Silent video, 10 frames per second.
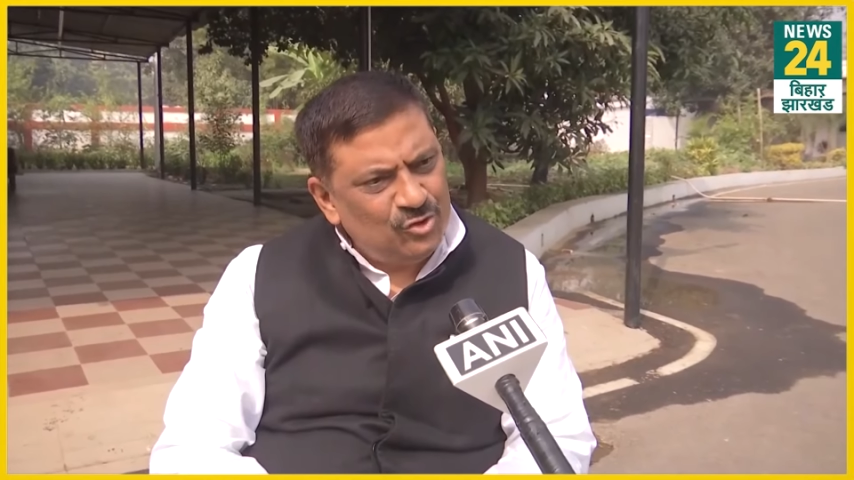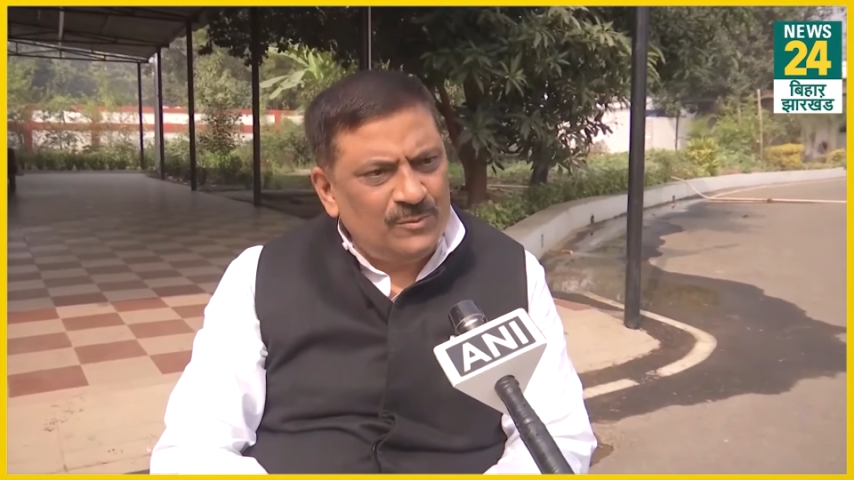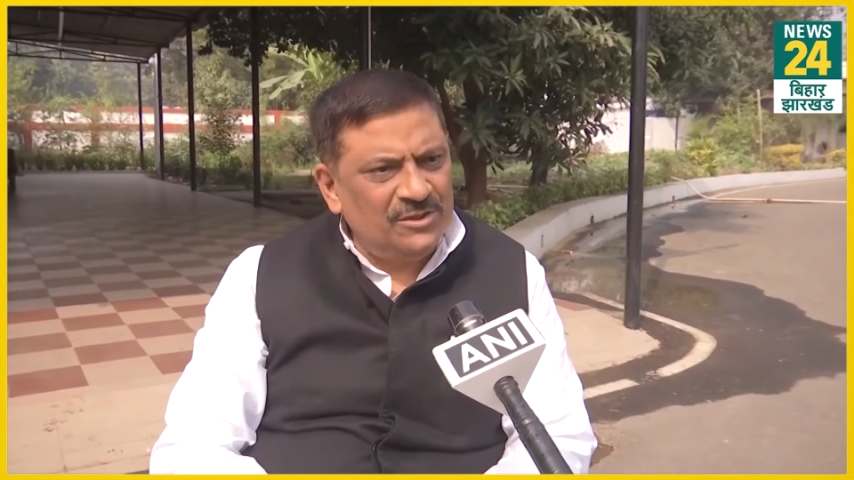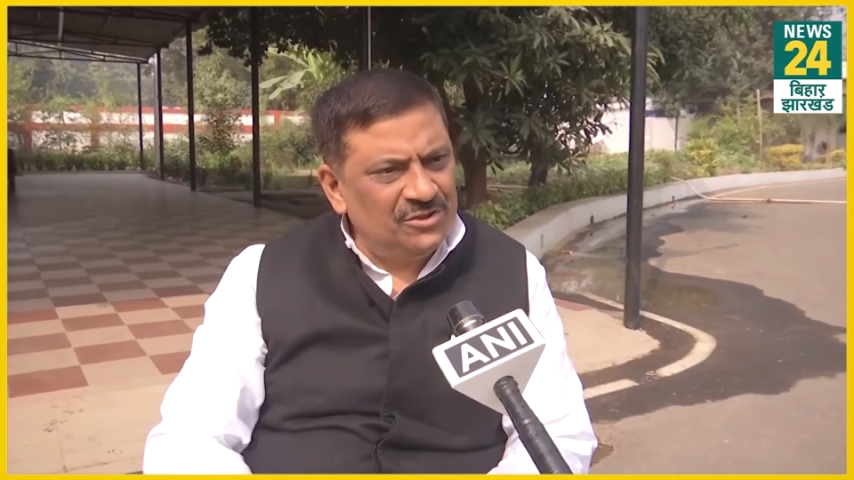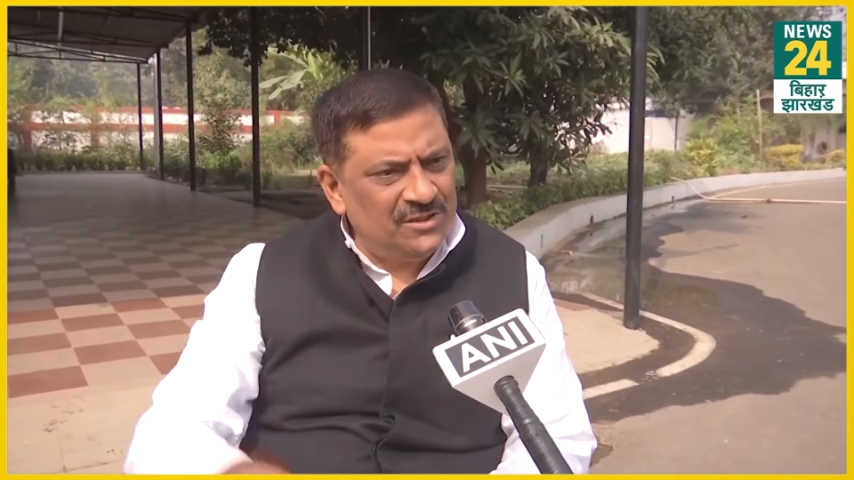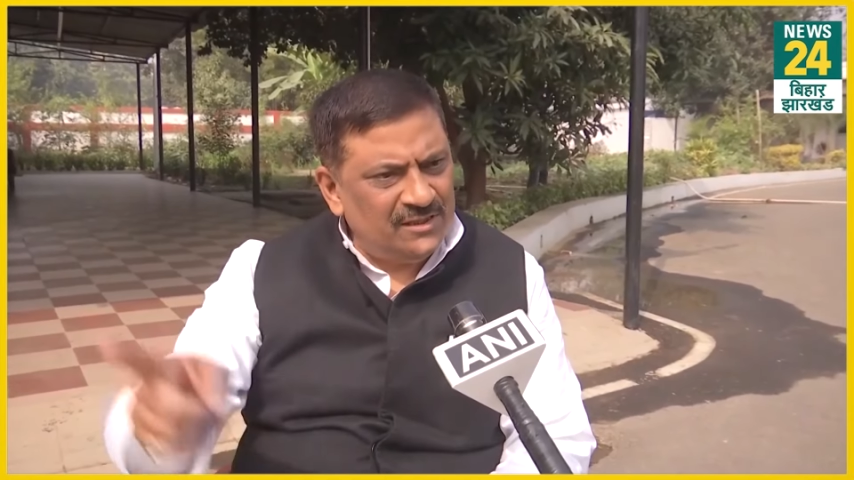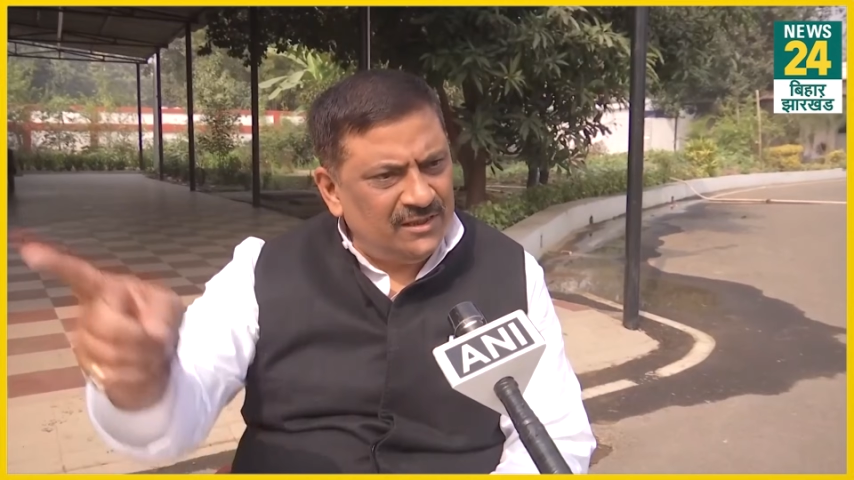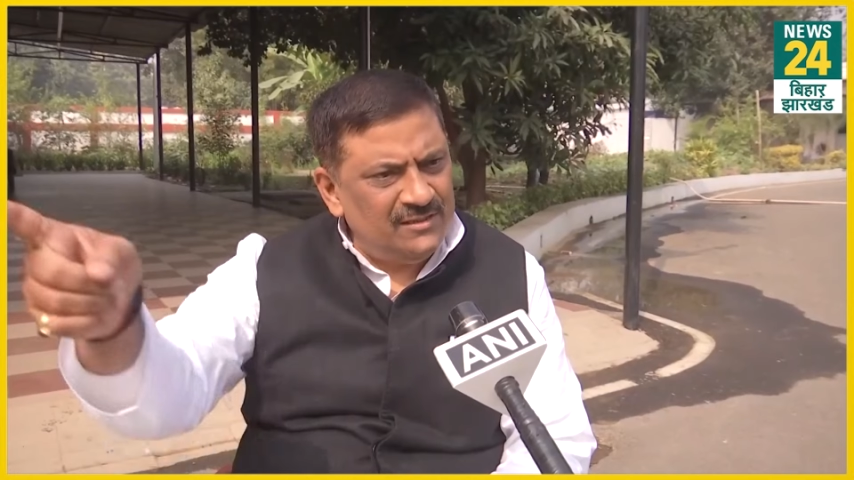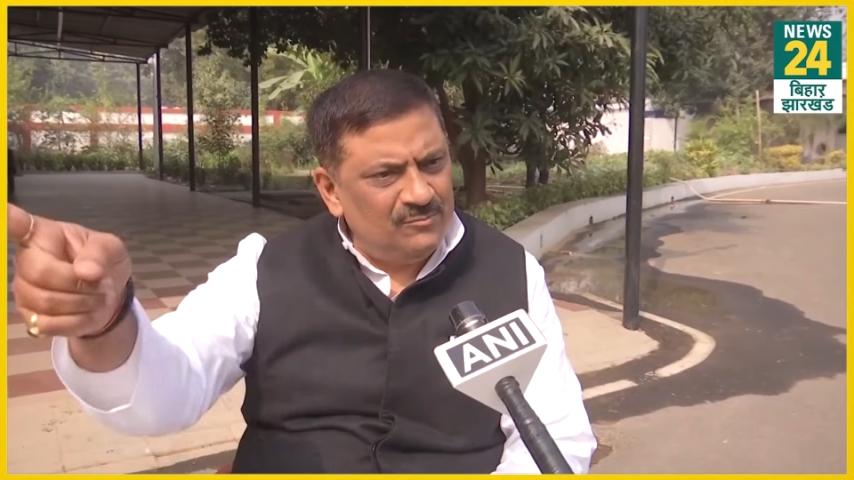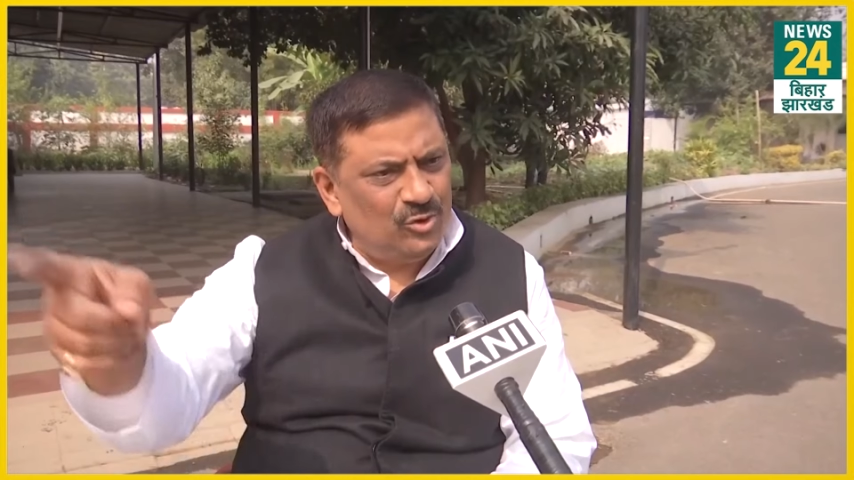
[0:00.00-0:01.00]
मुख्यमंत्री तो
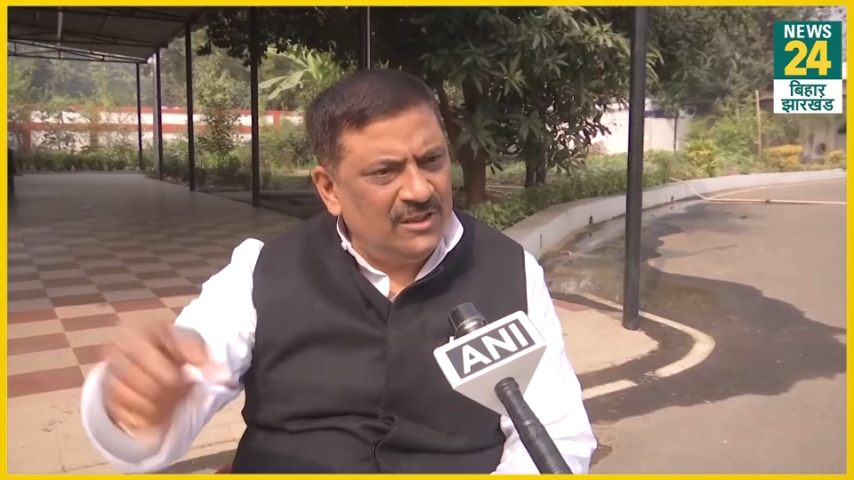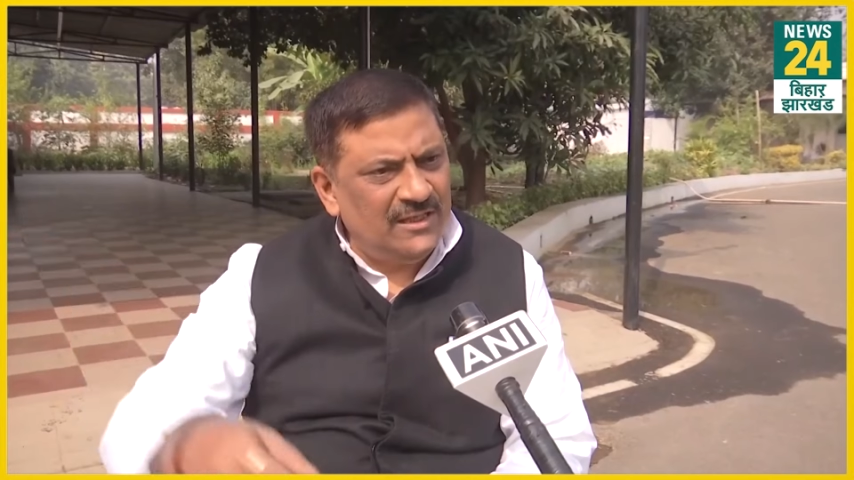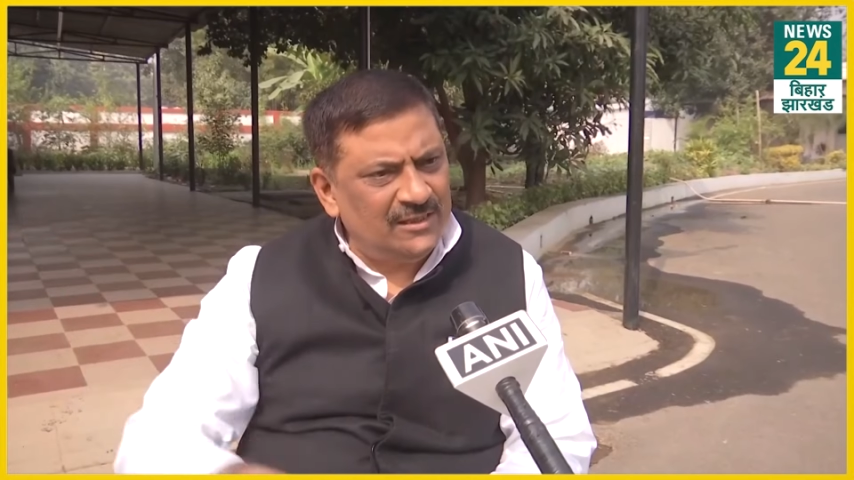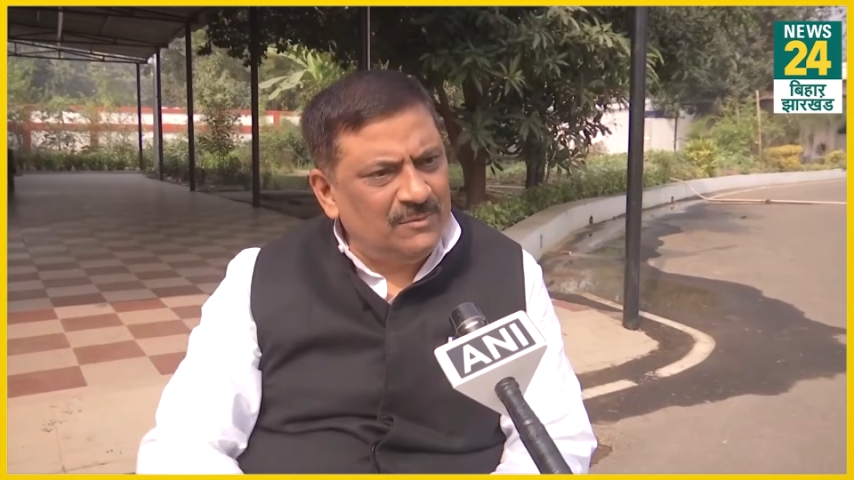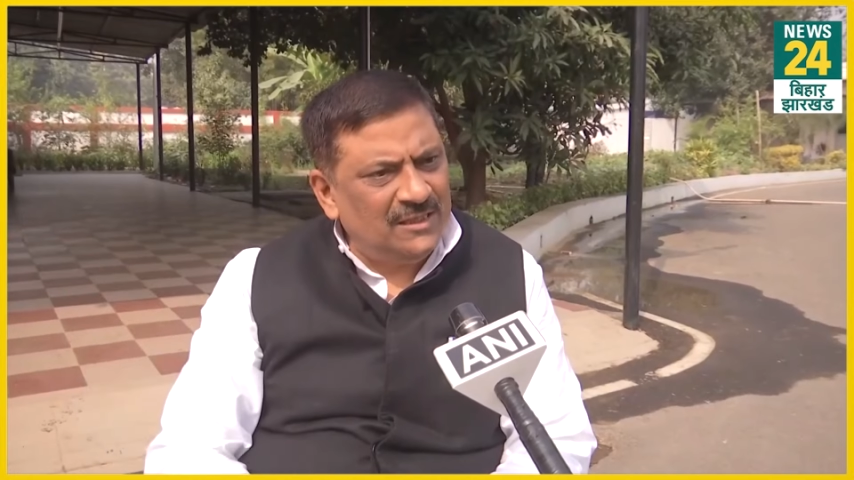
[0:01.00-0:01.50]
अगले दिन बोले गलत